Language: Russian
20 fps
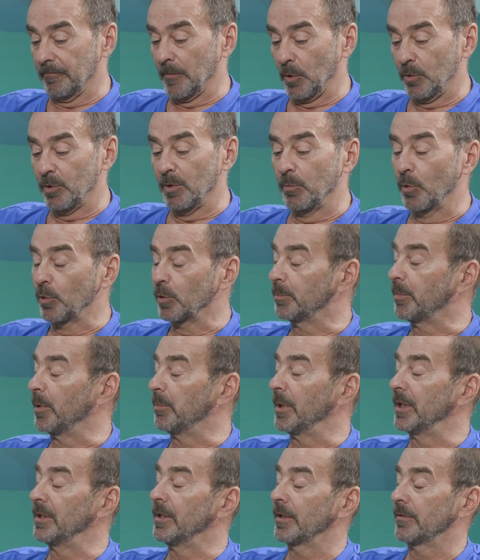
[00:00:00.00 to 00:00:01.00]
Люди могут
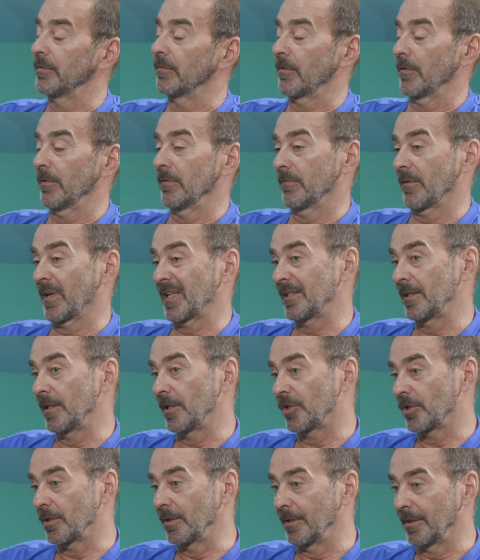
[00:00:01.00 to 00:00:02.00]
попадать в, в
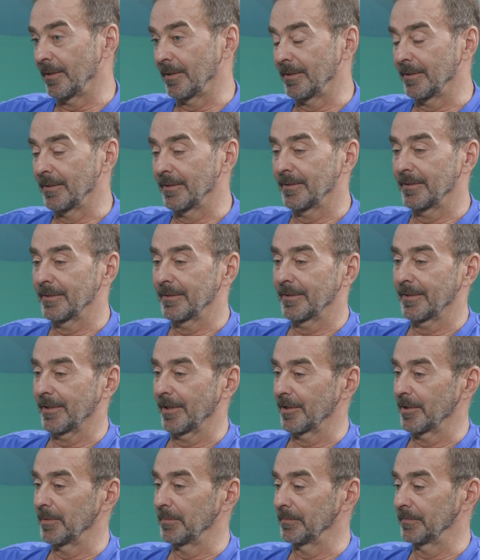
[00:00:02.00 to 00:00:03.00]
различные,
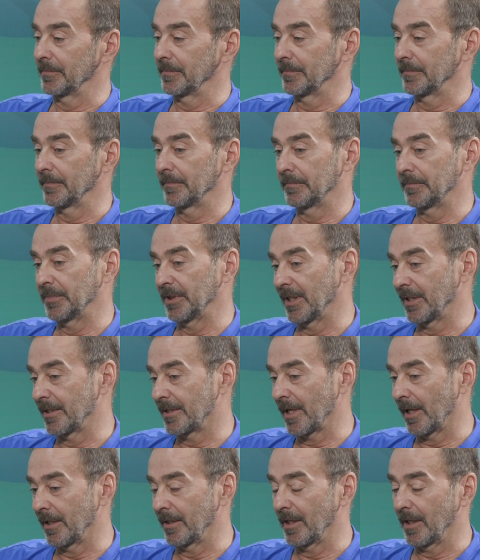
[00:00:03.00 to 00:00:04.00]
скажем,
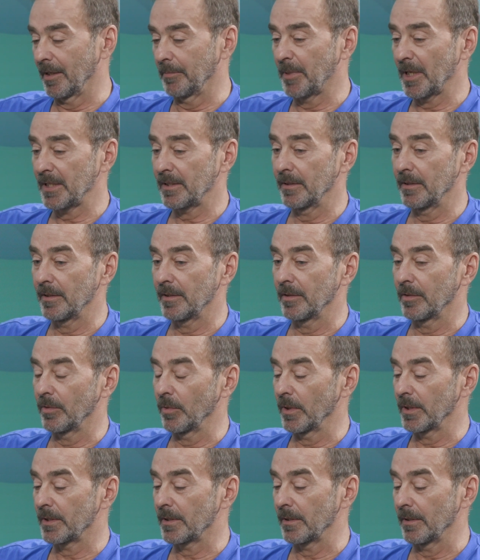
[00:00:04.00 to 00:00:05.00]
потенциально опасные
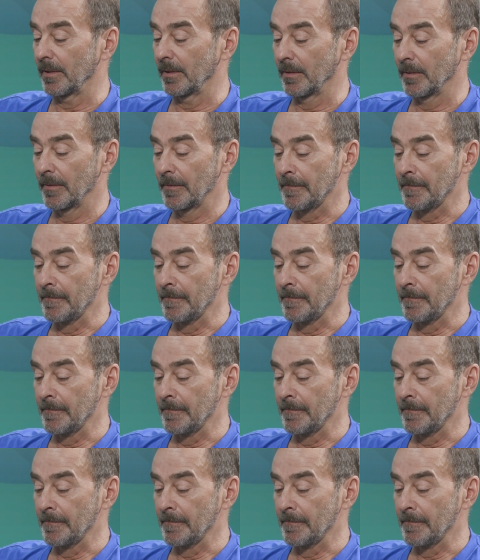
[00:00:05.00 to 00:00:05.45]
ситуации.